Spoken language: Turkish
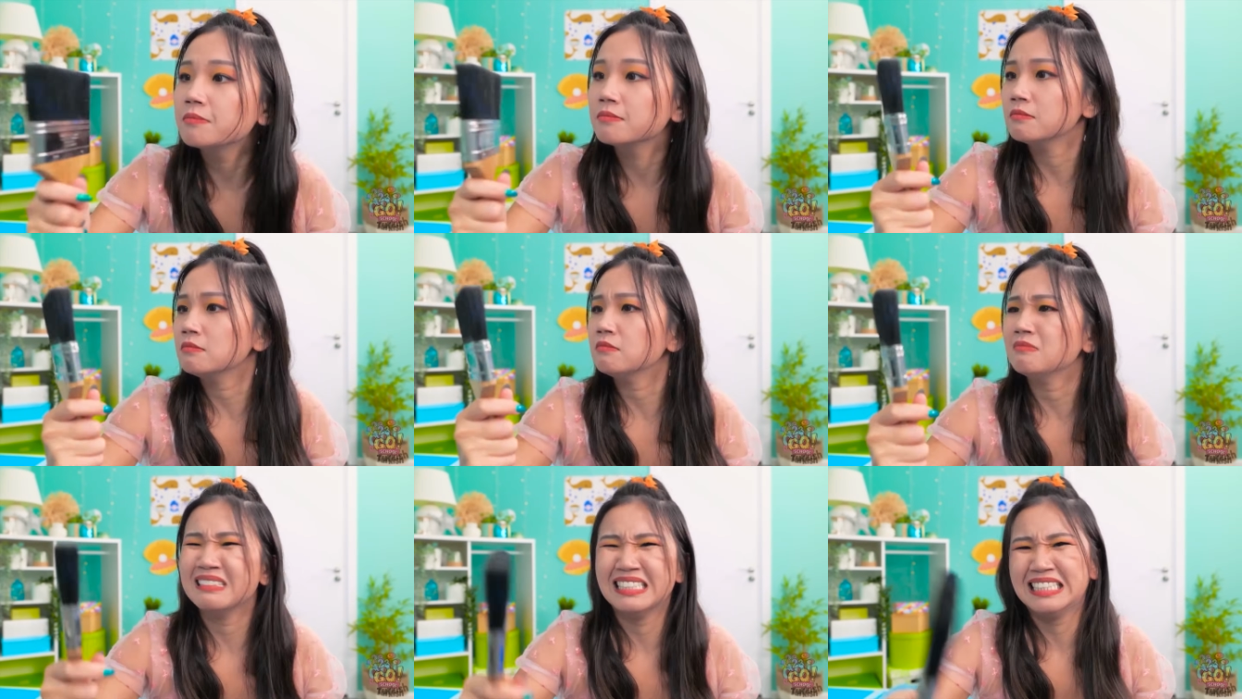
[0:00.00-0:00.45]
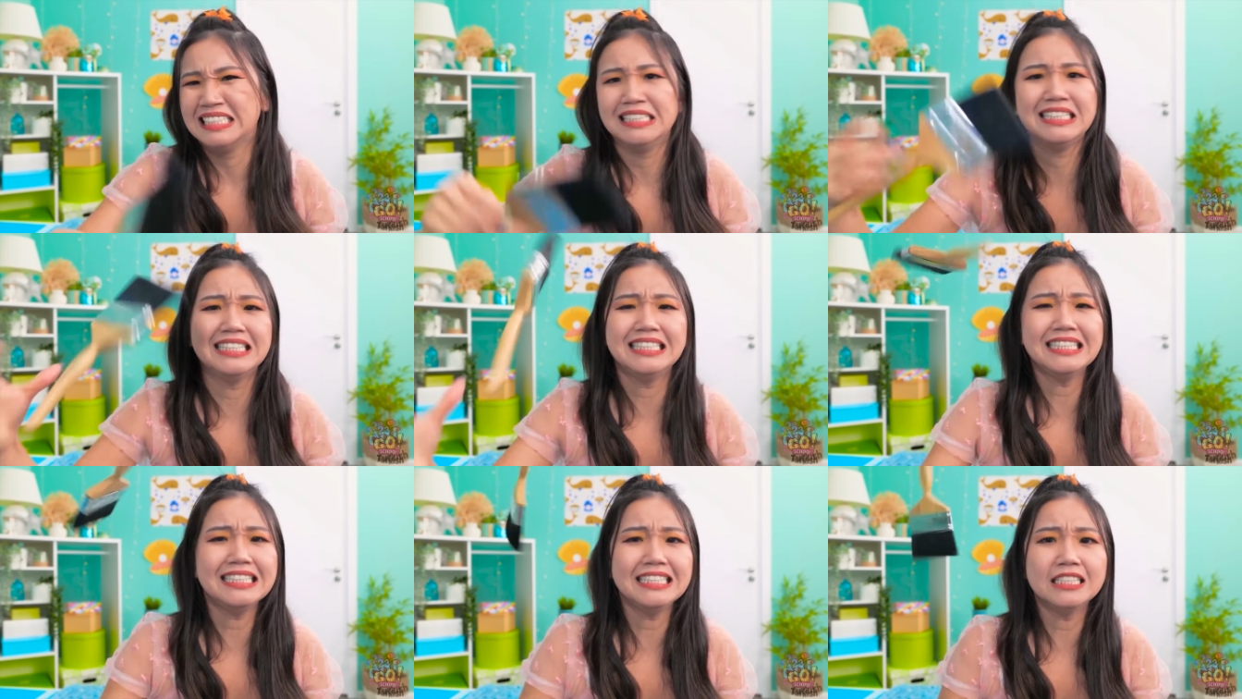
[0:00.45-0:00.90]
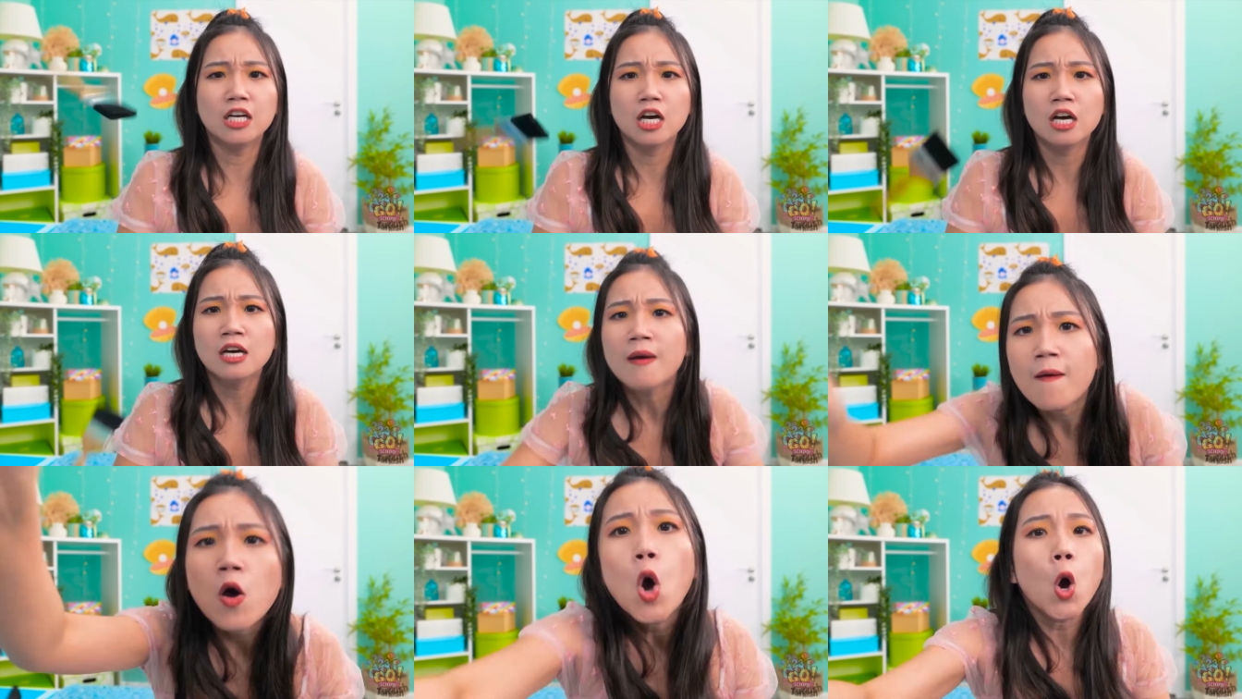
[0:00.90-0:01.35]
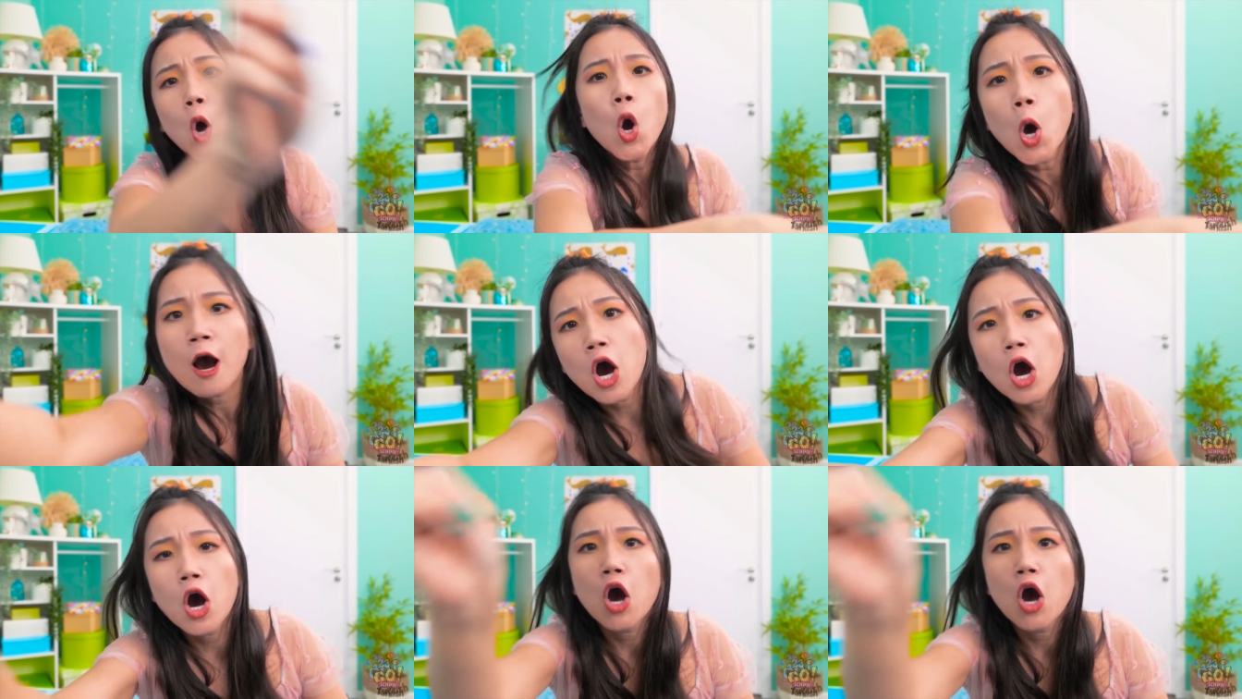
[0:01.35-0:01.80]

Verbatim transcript: tuhaf. İşte böyle daha